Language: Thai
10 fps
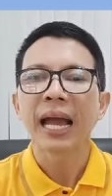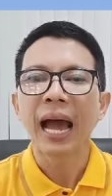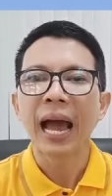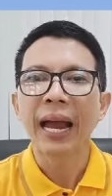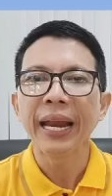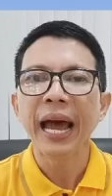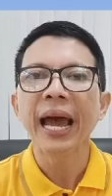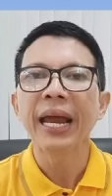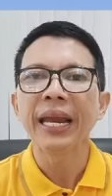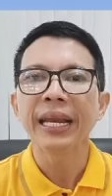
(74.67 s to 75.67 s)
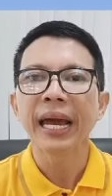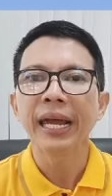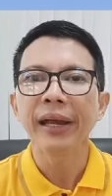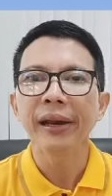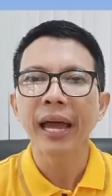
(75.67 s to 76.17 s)
ขายได้ใน
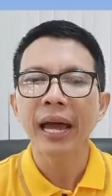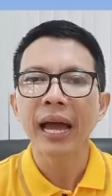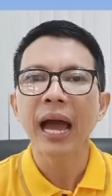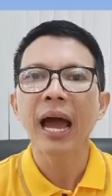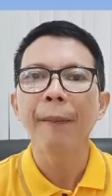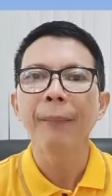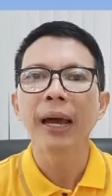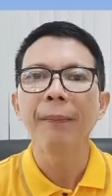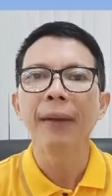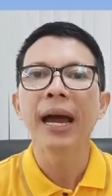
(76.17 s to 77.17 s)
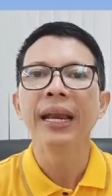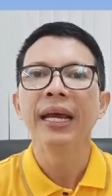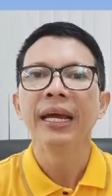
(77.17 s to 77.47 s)
ราคาประมาณ